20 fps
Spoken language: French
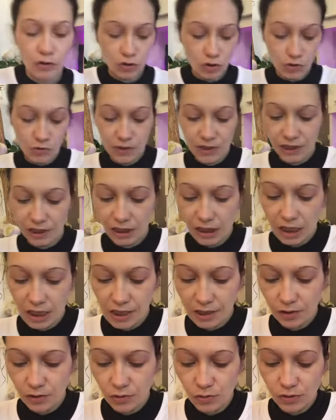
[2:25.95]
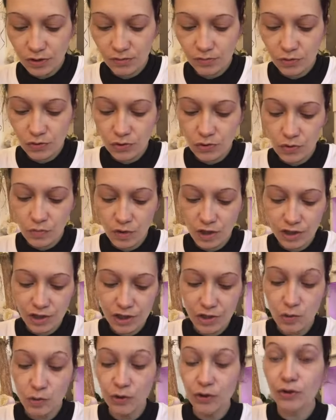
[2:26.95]
Donc je vous dirais que je l'ai reçu début de semaine,
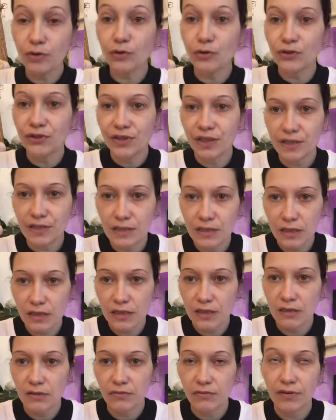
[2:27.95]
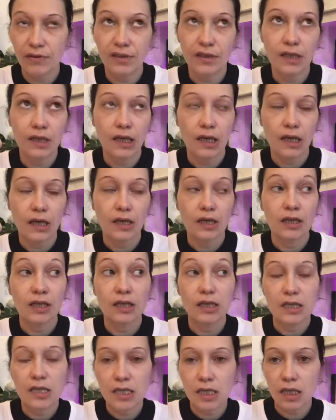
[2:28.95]
j'ai eu le temps de tester s'il fallait
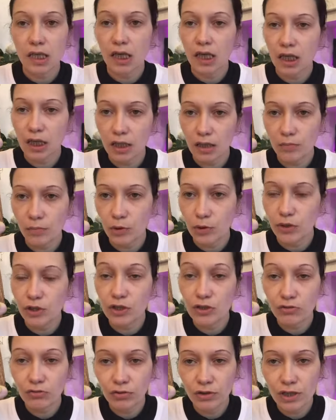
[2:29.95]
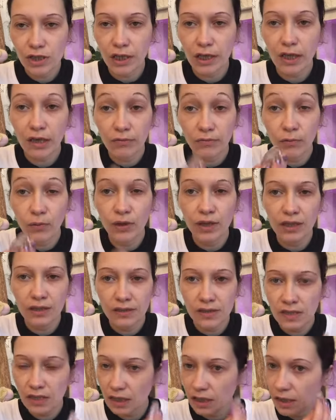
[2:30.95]
étirer, tapoter. Je vous dirais qu'il faut
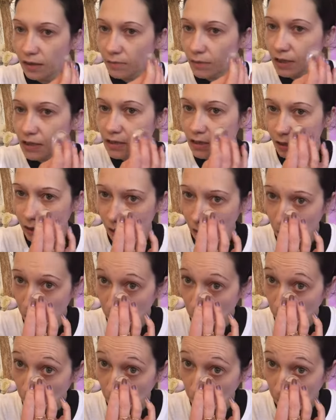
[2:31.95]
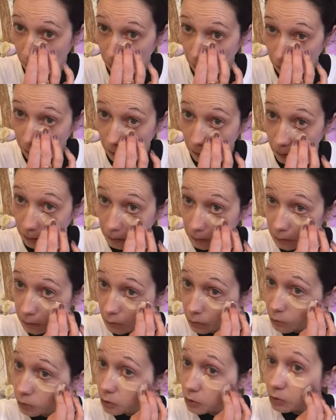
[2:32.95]
étirer la matière.
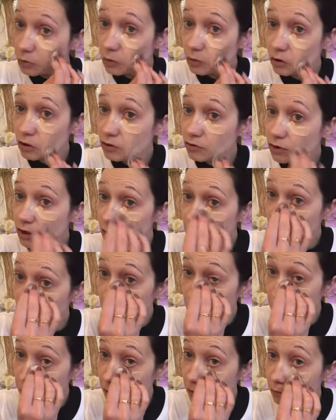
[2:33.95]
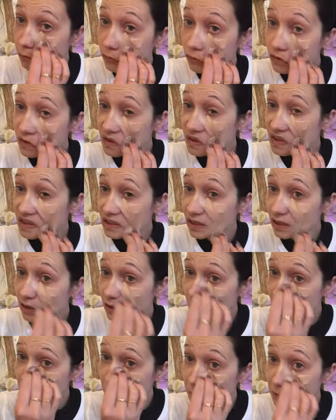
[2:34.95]
Donc je vous dirais qu'au début c'est très
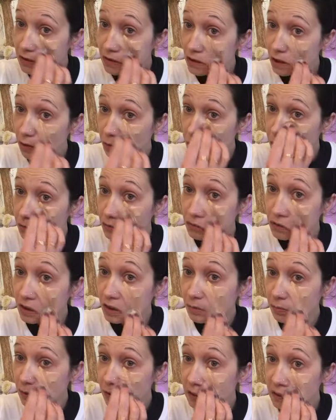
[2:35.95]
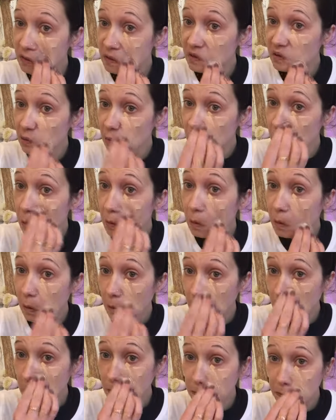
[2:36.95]
très bizarre au niveau de l'application
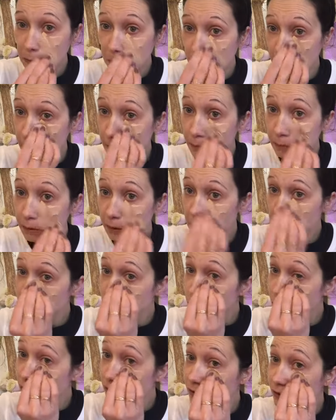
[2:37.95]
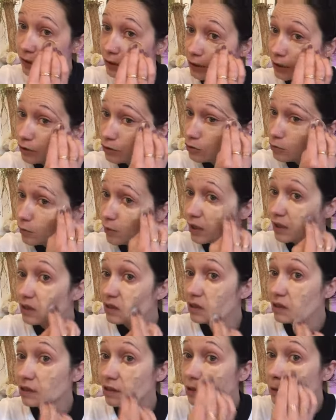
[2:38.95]
parce qu'on a l'impression d'étaler du
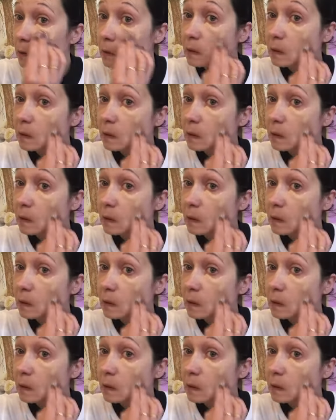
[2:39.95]
plâtre.